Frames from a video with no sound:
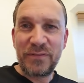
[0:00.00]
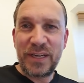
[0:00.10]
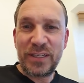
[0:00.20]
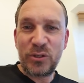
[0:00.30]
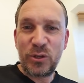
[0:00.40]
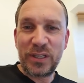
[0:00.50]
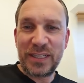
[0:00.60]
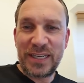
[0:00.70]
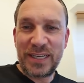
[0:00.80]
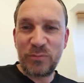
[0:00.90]
warten noch einen
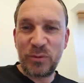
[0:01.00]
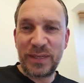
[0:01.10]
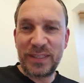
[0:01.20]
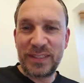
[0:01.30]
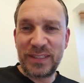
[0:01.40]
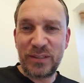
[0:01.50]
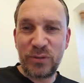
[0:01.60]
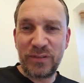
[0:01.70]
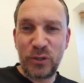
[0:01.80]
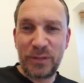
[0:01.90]
kleinen Moment.
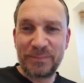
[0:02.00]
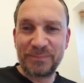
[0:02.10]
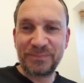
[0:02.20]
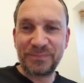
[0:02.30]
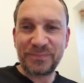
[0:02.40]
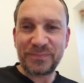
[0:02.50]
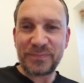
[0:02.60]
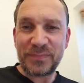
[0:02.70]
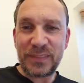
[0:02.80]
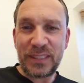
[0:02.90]
Hallo Yvonne.
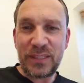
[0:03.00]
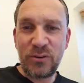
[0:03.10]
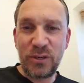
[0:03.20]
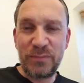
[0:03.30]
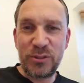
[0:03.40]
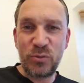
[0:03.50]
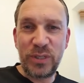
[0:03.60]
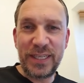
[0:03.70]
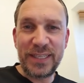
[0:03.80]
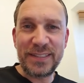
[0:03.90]
Heute bist du
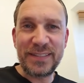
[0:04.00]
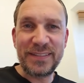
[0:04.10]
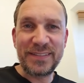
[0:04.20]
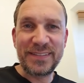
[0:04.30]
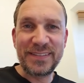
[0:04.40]
die Erste.